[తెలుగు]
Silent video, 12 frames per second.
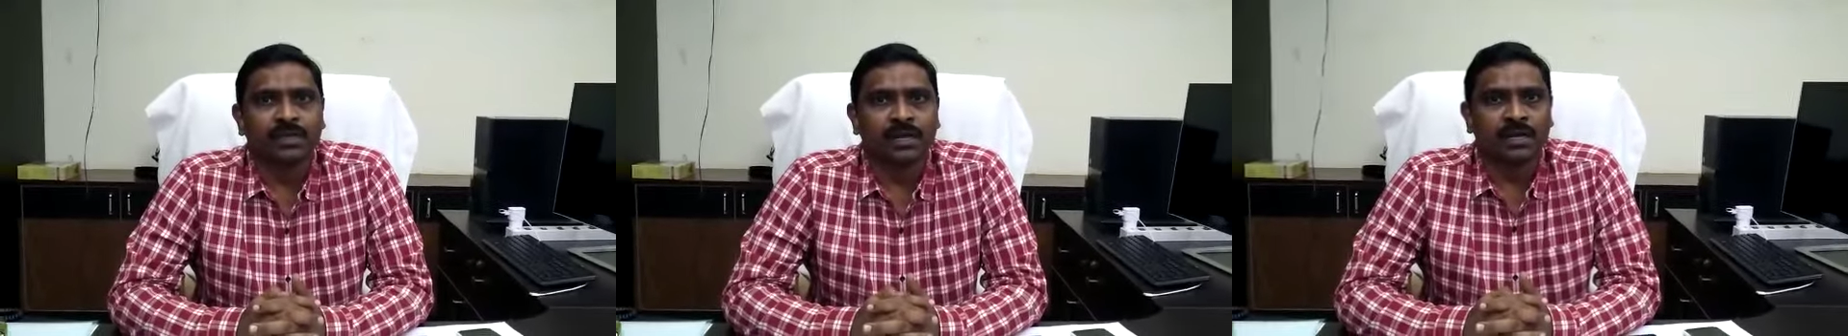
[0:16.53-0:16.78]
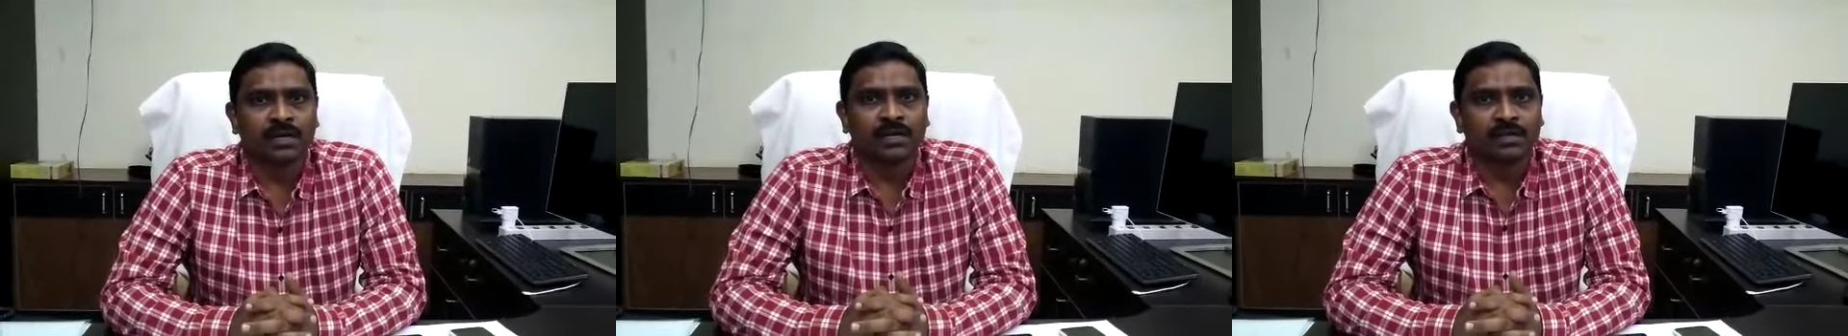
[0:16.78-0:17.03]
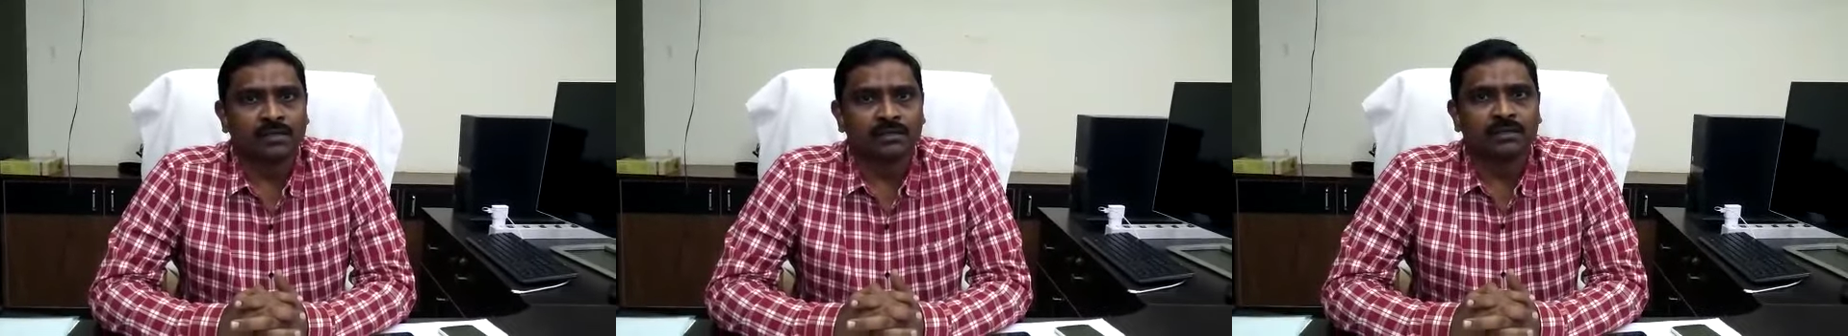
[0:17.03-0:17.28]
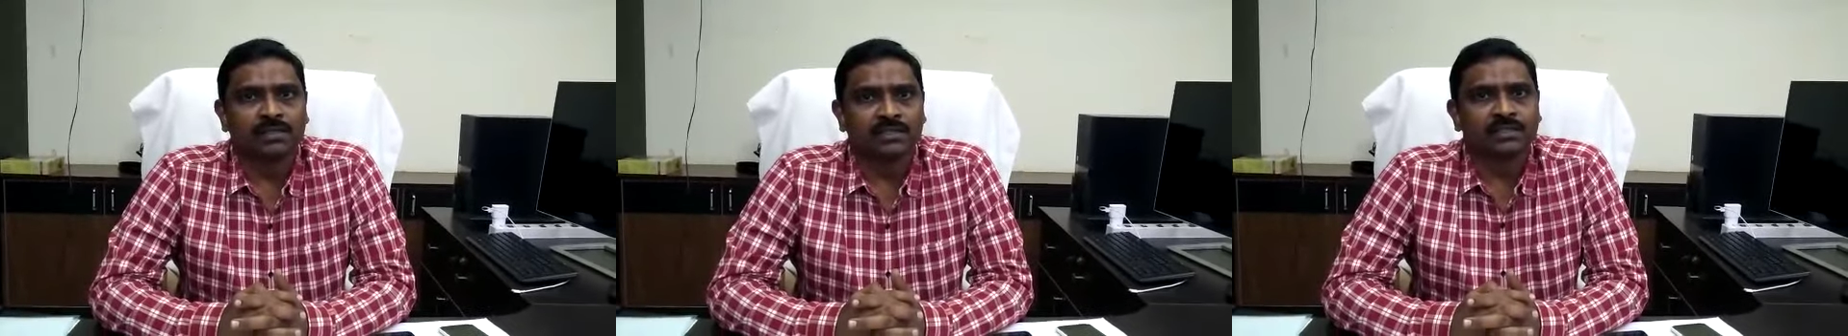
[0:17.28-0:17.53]
అక్కడ
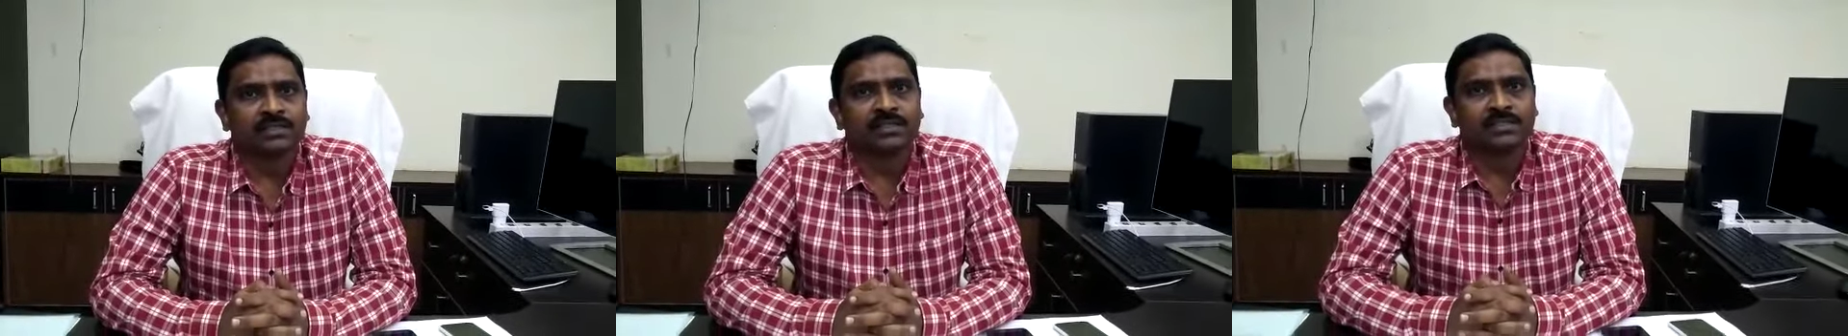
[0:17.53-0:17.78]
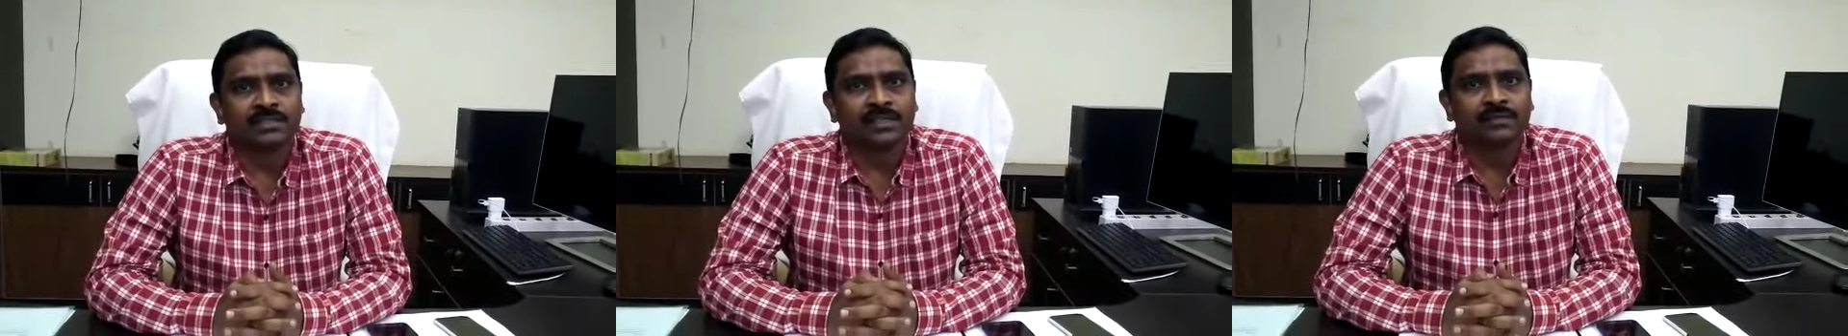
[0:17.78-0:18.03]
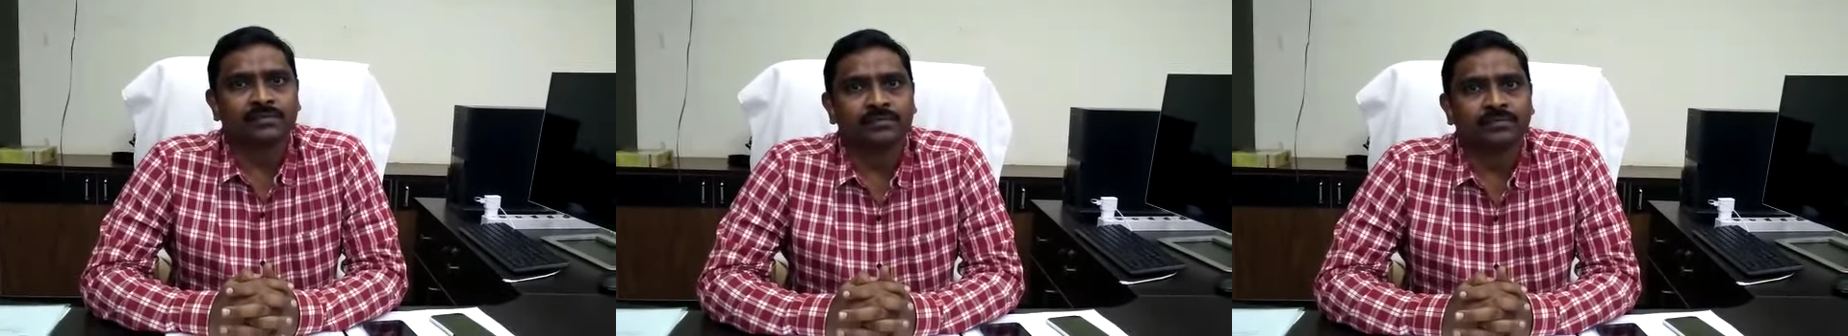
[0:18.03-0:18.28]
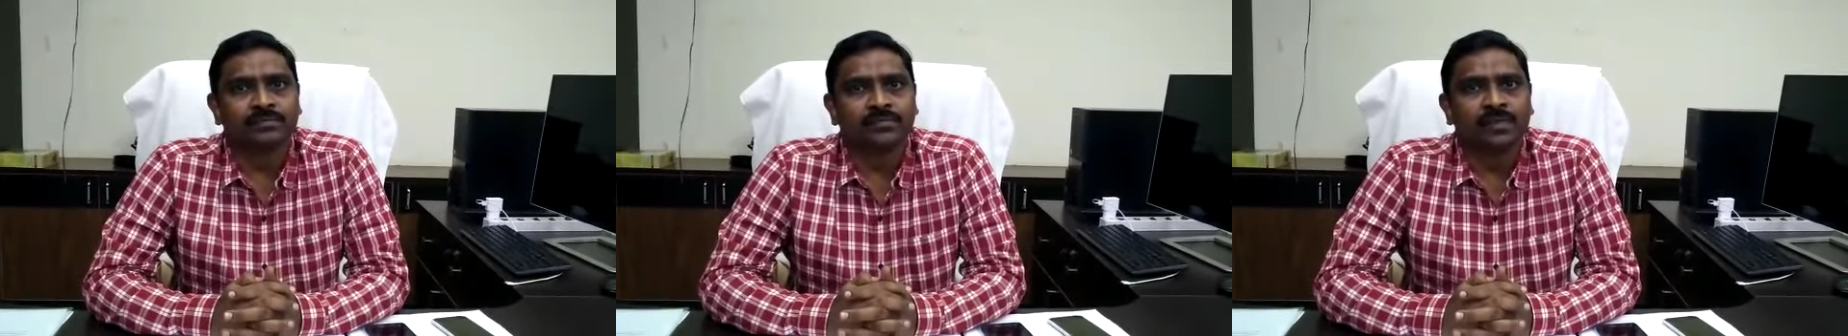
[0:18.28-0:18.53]
టెస్టులు చేస్తారు
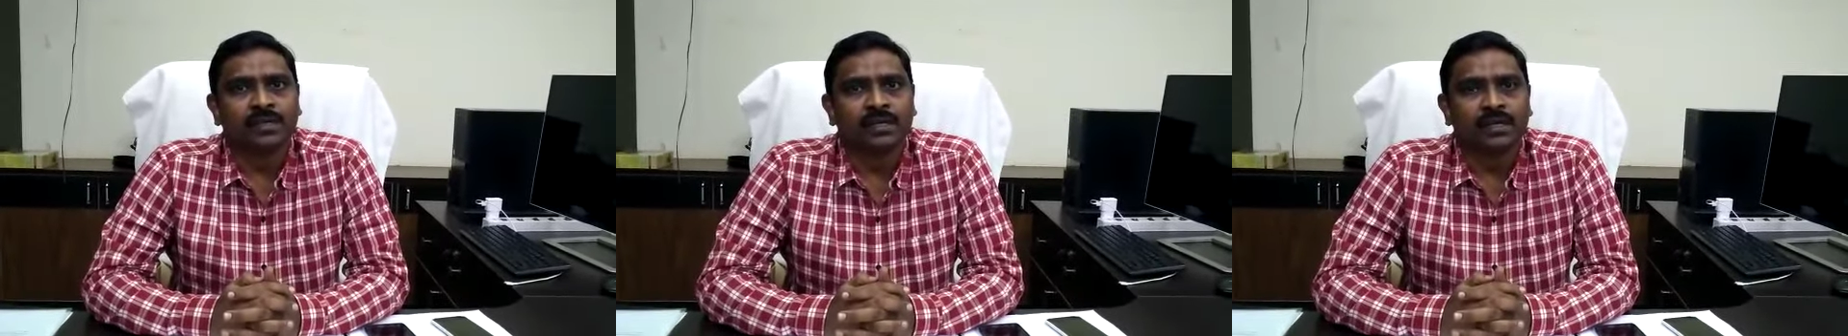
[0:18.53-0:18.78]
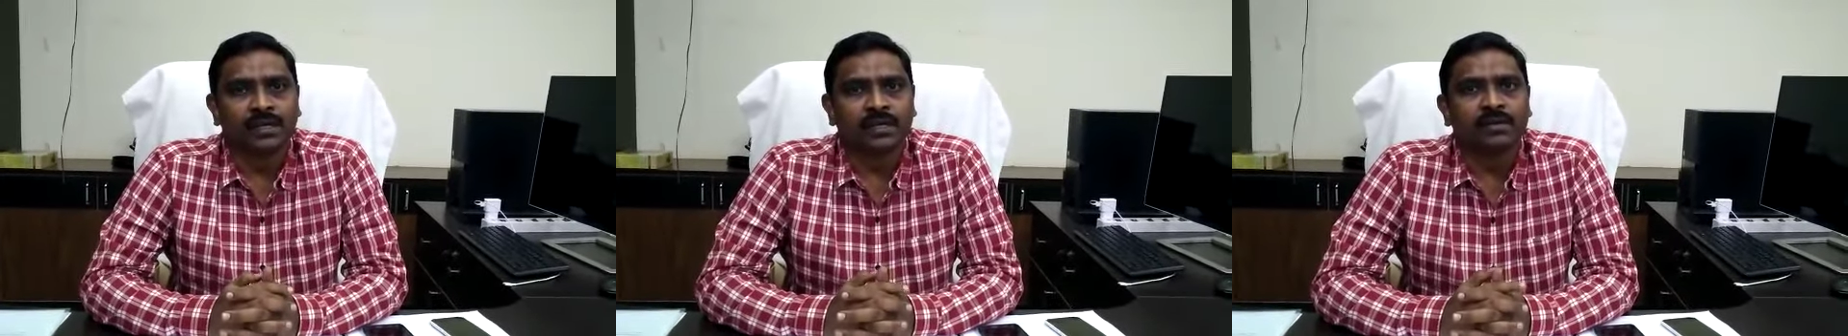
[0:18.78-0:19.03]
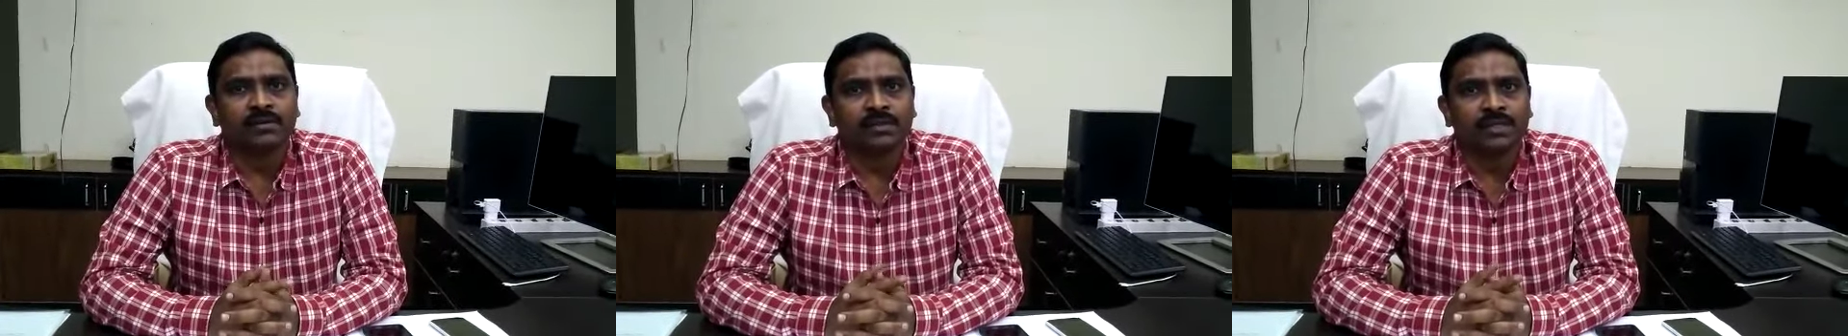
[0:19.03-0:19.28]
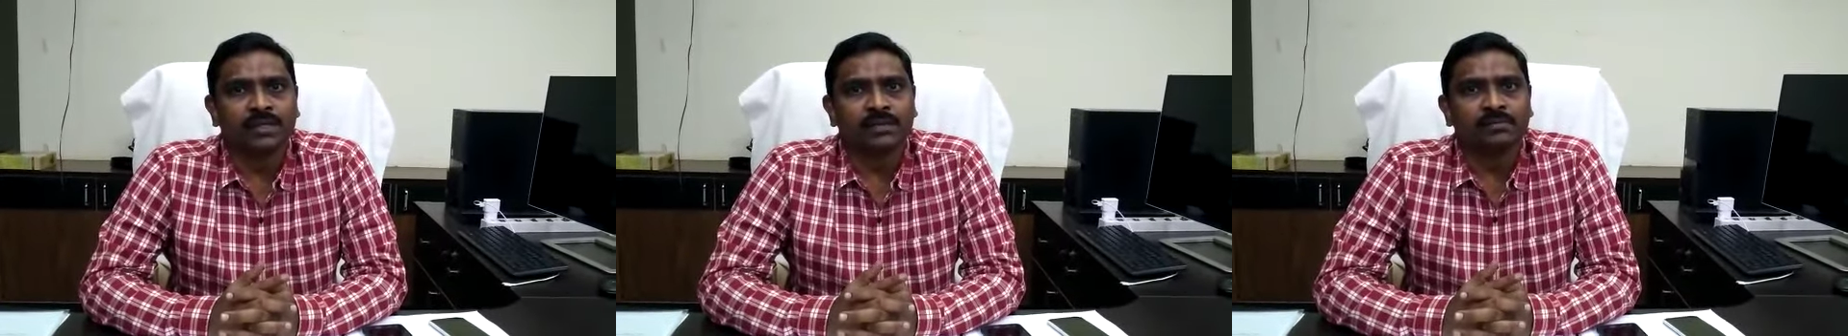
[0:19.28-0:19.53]

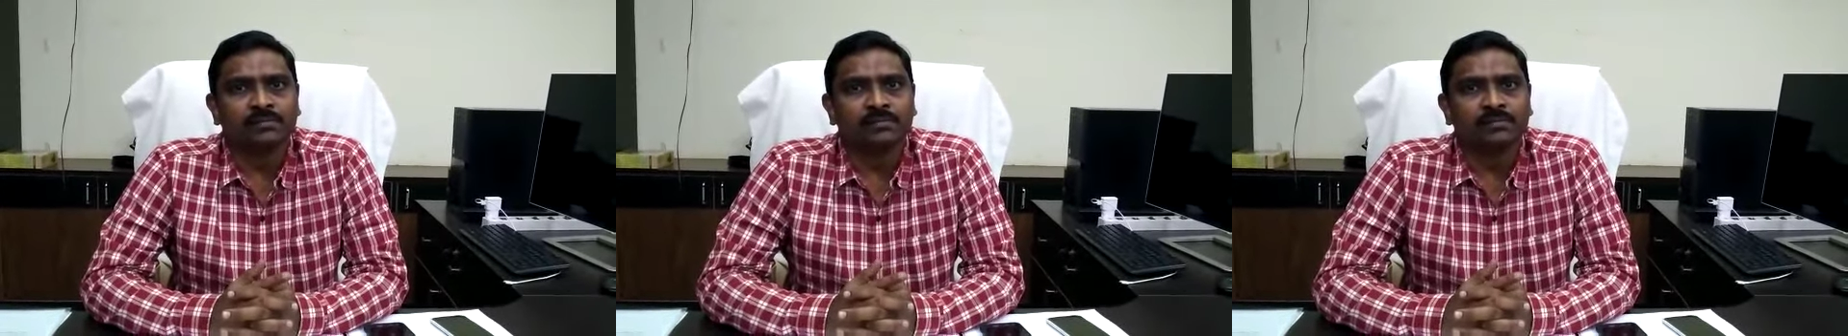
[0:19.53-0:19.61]
రెండవది